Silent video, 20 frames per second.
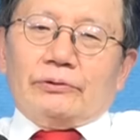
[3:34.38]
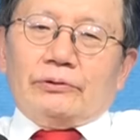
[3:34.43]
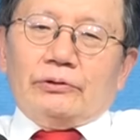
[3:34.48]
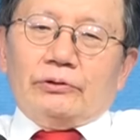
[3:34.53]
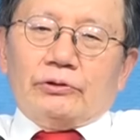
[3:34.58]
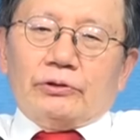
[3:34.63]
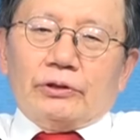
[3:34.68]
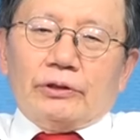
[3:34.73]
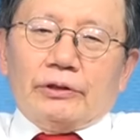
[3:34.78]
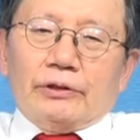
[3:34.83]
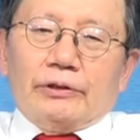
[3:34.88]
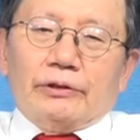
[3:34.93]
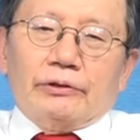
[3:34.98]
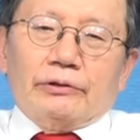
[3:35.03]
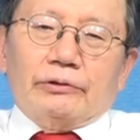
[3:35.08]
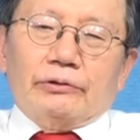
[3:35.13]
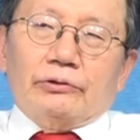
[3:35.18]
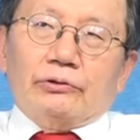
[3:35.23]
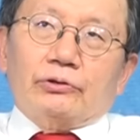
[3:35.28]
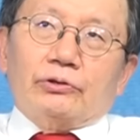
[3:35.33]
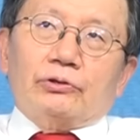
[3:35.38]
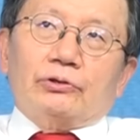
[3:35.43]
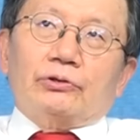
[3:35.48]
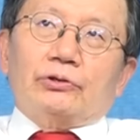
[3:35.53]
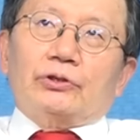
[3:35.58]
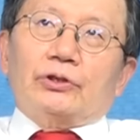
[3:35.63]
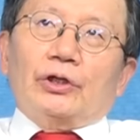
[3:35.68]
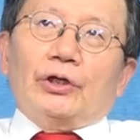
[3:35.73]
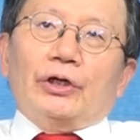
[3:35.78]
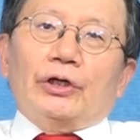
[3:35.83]
이제
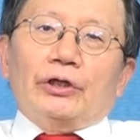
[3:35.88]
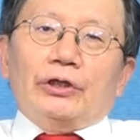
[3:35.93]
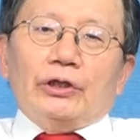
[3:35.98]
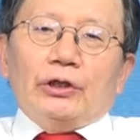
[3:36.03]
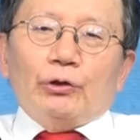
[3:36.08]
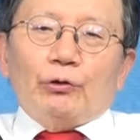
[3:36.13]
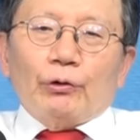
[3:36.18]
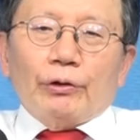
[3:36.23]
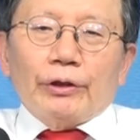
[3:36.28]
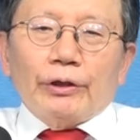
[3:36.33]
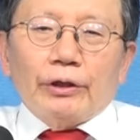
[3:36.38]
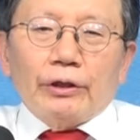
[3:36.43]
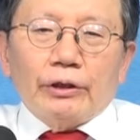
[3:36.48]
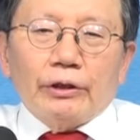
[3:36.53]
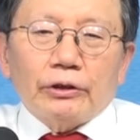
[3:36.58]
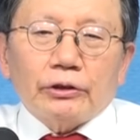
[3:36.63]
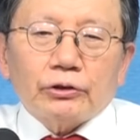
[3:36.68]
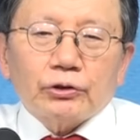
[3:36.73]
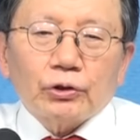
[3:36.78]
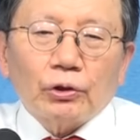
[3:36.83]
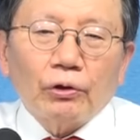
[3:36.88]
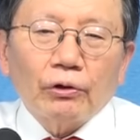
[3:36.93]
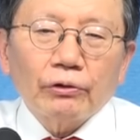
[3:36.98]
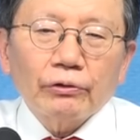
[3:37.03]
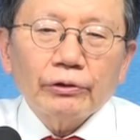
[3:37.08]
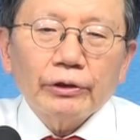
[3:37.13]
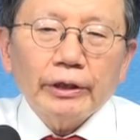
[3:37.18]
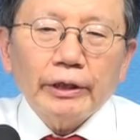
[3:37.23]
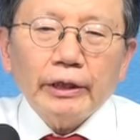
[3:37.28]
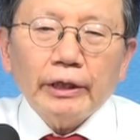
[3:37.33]
제1회
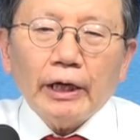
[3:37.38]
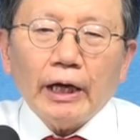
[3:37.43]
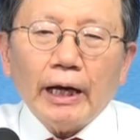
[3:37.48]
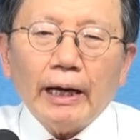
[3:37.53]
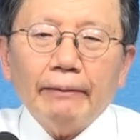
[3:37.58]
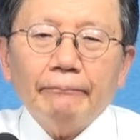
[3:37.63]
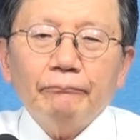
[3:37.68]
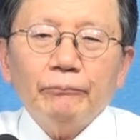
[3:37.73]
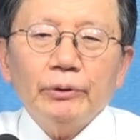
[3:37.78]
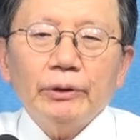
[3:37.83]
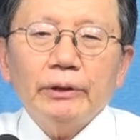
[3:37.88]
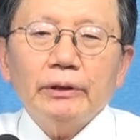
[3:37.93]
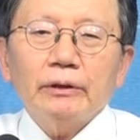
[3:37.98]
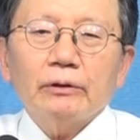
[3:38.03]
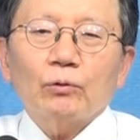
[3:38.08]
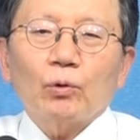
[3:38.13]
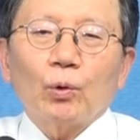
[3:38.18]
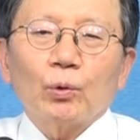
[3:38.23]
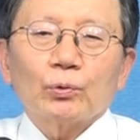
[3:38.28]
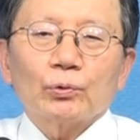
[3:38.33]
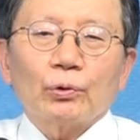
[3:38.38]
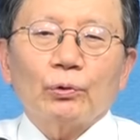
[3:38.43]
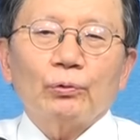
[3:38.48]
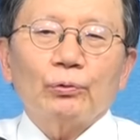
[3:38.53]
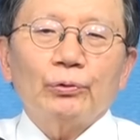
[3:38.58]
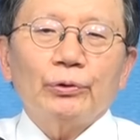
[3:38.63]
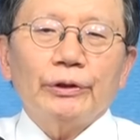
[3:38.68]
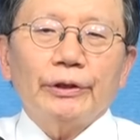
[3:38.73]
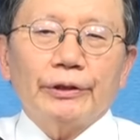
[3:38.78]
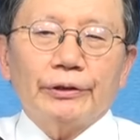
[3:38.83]
정례 한미일
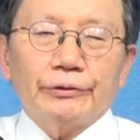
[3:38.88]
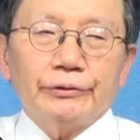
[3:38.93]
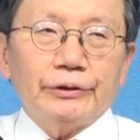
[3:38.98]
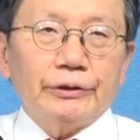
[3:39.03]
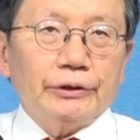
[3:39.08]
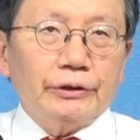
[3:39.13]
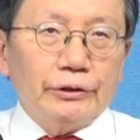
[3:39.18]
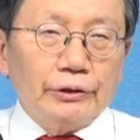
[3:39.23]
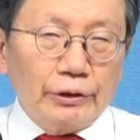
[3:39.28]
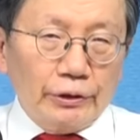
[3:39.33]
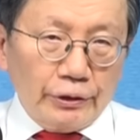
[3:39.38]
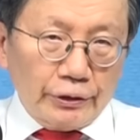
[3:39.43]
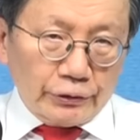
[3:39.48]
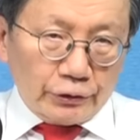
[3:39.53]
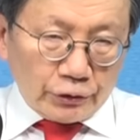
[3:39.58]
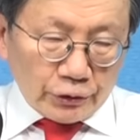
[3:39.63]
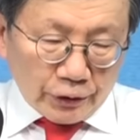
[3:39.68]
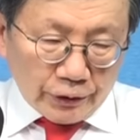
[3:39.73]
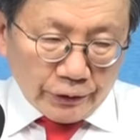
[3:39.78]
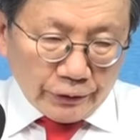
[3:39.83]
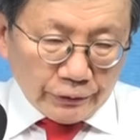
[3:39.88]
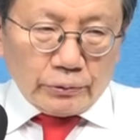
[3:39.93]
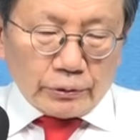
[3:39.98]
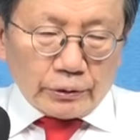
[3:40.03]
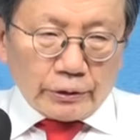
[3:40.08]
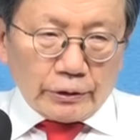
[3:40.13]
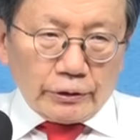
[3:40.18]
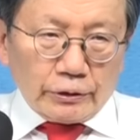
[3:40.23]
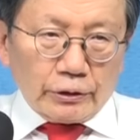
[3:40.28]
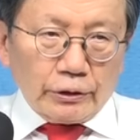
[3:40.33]
공동훈련이 열렸죠.
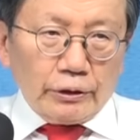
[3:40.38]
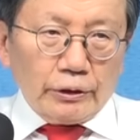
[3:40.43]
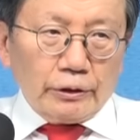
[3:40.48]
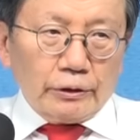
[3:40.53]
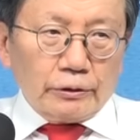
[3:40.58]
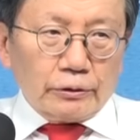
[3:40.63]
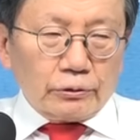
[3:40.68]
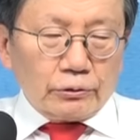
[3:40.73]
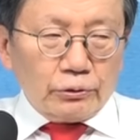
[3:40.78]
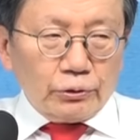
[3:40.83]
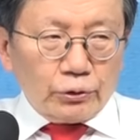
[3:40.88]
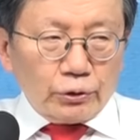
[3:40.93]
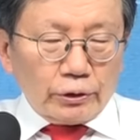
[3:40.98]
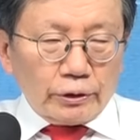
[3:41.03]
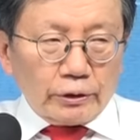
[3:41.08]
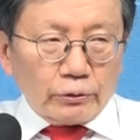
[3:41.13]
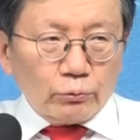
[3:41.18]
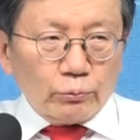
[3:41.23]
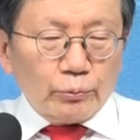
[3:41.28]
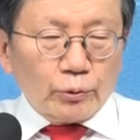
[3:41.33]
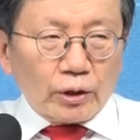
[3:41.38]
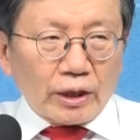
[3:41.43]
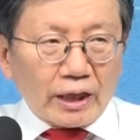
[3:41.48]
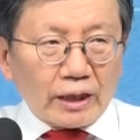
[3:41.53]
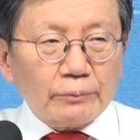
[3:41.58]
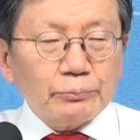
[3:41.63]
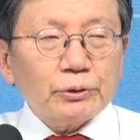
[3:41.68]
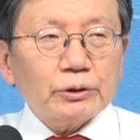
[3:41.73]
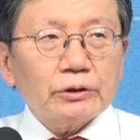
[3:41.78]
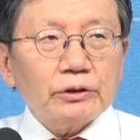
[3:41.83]
그러니까 이게 그 전에도 뭐
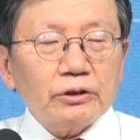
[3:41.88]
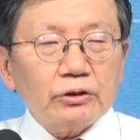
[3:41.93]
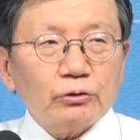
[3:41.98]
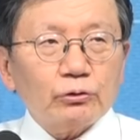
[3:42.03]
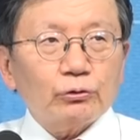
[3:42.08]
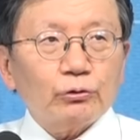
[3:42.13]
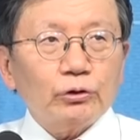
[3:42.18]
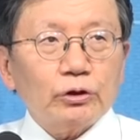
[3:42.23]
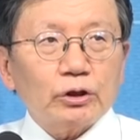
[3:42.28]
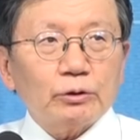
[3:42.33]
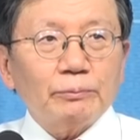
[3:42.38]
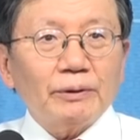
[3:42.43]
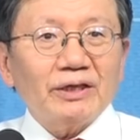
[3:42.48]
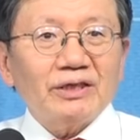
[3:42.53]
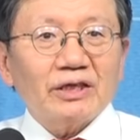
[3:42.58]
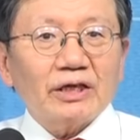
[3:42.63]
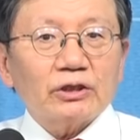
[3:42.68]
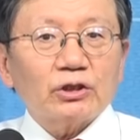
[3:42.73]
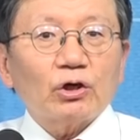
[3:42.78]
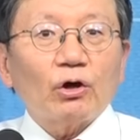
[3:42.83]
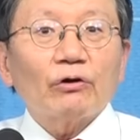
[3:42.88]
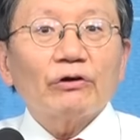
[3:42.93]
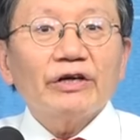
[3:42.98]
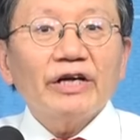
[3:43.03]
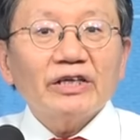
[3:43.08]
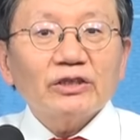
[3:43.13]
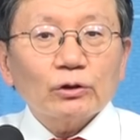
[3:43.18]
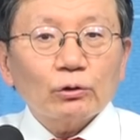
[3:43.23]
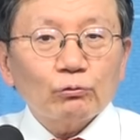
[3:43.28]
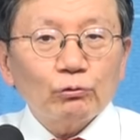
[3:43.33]
가끔씩은 있을 수 있지만 이게
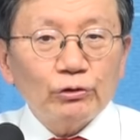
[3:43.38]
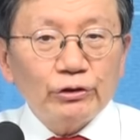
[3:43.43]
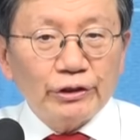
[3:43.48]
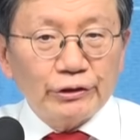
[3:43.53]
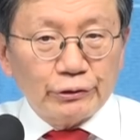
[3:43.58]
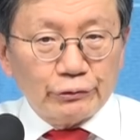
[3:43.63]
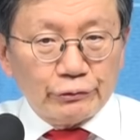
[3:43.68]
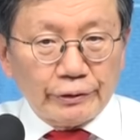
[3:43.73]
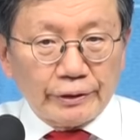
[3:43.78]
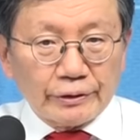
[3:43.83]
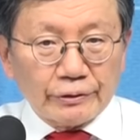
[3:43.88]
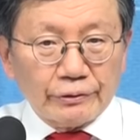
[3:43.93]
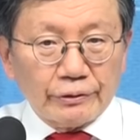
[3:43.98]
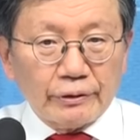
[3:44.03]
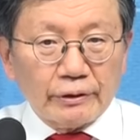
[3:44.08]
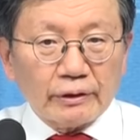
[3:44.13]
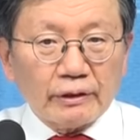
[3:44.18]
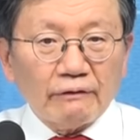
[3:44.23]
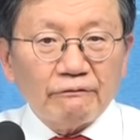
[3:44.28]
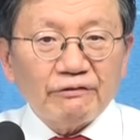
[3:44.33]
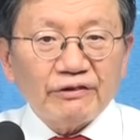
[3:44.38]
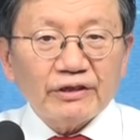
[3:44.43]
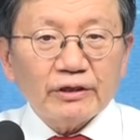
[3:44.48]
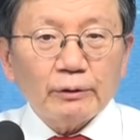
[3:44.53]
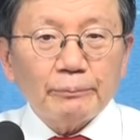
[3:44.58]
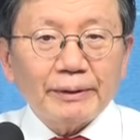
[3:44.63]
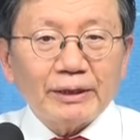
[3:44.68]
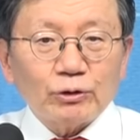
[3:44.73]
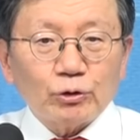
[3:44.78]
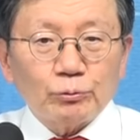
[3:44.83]
정례적 훈련이 된 거예요. 이게
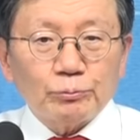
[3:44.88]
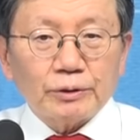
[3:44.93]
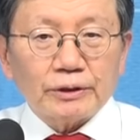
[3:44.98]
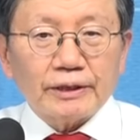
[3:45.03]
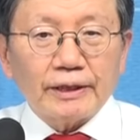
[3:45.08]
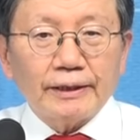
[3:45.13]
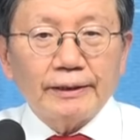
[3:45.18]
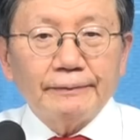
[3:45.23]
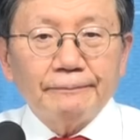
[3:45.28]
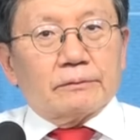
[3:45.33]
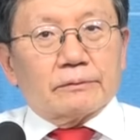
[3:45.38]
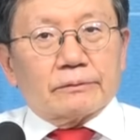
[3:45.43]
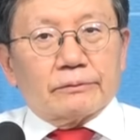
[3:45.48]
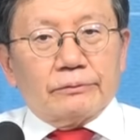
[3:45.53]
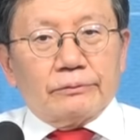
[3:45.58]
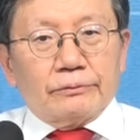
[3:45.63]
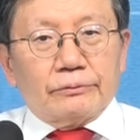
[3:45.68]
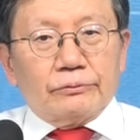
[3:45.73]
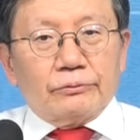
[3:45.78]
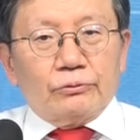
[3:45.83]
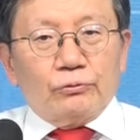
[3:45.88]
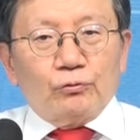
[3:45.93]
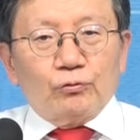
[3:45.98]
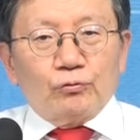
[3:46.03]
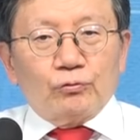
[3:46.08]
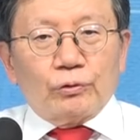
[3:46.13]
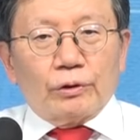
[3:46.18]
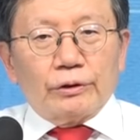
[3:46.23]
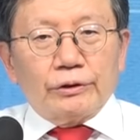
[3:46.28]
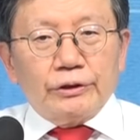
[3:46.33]
프리덤 매치입니다. 그
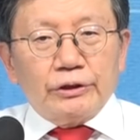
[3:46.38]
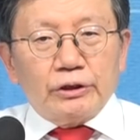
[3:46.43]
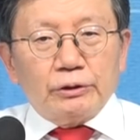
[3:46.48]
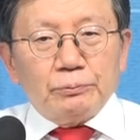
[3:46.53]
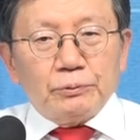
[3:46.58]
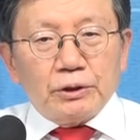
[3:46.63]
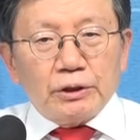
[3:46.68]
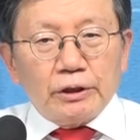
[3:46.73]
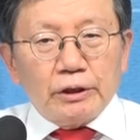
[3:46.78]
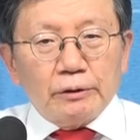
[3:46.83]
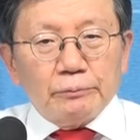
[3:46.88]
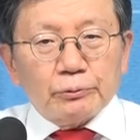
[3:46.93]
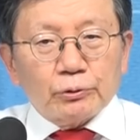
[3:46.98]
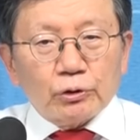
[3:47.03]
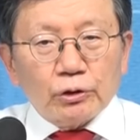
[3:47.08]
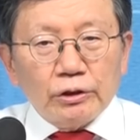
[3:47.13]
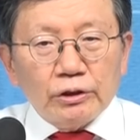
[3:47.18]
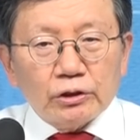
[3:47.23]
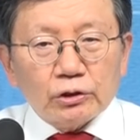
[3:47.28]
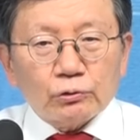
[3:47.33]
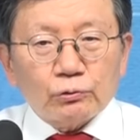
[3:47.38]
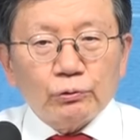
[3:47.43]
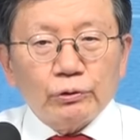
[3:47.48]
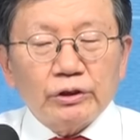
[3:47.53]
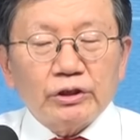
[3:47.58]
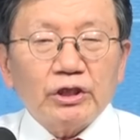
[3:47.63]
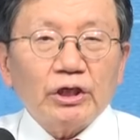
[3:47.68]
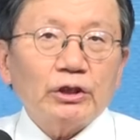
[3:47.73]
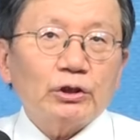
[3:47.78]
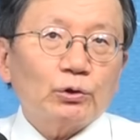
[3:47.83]
6월 27일부터
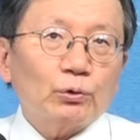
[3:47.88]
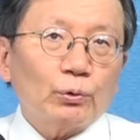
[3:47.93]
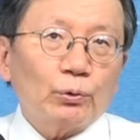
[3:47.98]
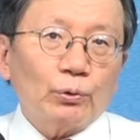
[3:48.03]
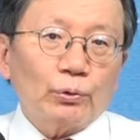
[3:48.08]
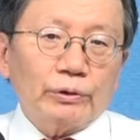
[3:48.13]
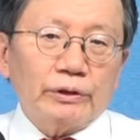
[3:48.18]
29일 제주도